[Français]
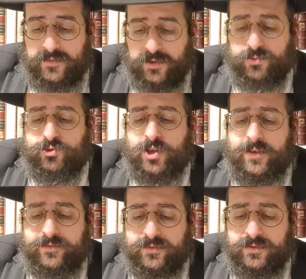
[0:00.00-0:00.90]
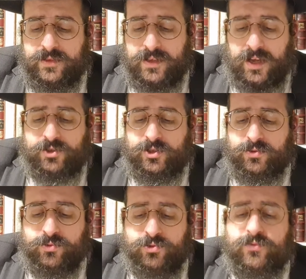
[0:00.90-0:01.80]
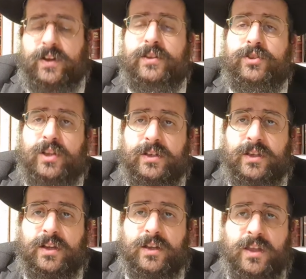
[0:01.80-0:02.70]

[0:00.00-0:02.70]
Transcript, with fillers: Vayushav. Rachid dit Rouchwal des Chaliar.